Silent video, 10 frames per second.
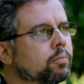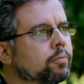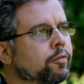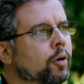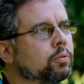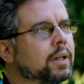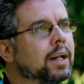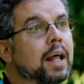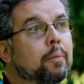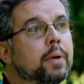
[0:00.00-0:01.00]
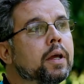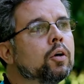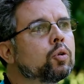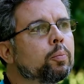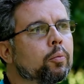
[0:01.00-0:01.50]
foi um
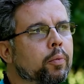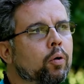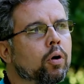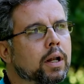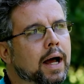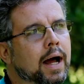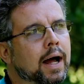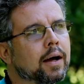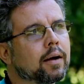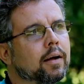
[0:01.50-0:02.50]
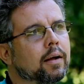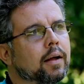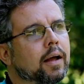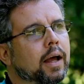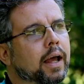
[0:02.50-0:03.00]
treinamento para o meu olhar,
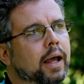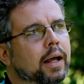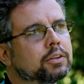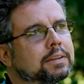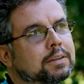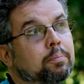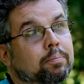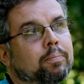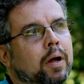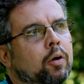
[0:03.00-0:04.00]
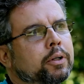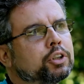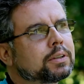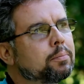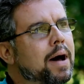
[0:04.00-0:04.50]
é, de se, realmente
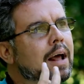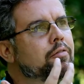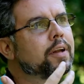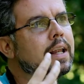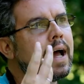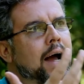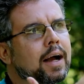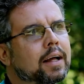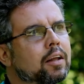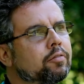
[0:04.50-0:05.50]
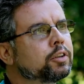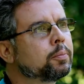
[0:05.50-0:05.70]
se maravilhar cada vez